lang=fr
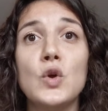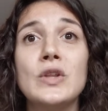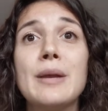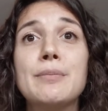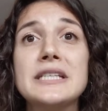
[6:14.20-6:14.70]

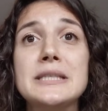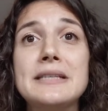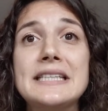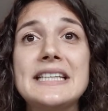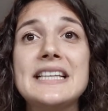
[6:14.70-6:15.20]
Une
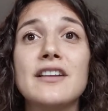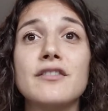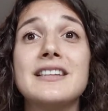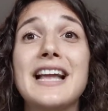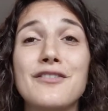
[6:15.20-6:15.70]
impossibilité
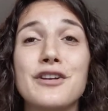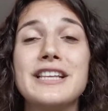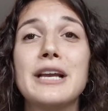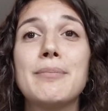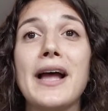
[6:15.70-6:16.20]

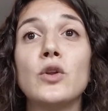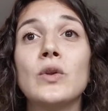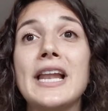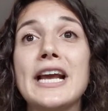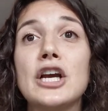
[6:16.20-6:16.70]
d'advenir pardon,
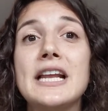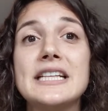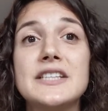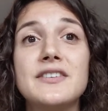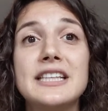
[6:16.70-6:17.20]
dans la
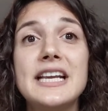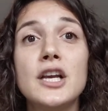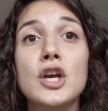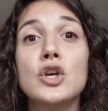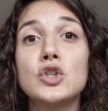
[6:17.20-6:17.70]
collectivité
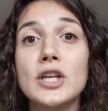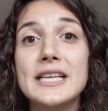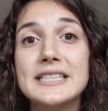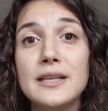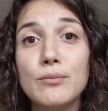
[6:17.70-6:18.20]
se
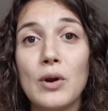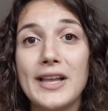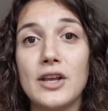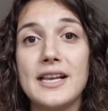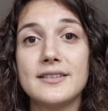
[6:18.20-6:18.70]
dessine pour
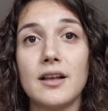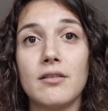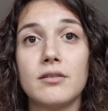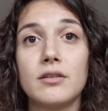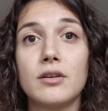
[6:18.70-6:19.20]
l'adolescent.
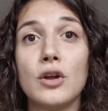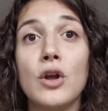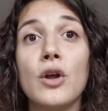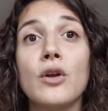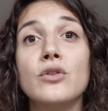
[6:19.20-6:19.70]

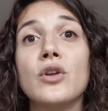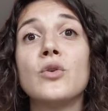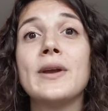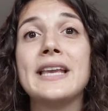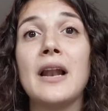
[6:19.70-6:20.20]

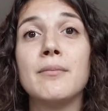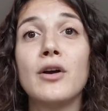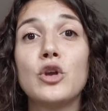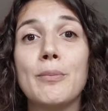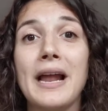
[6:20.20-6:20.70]
Notons
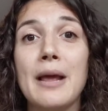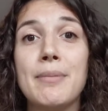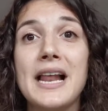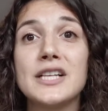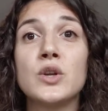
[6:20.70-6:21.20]
également que par
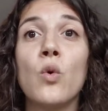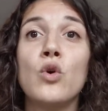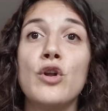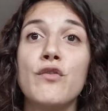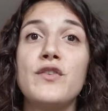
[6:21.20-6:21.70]
l'appellation
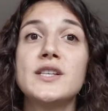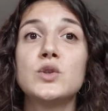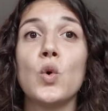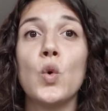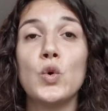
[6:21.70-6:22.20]
le
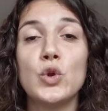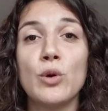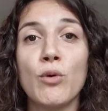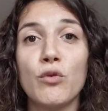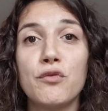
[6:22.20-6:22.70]
fils au lieu de
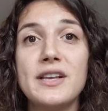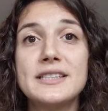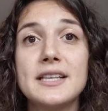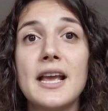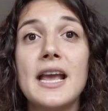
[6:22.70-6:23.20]
mon fils,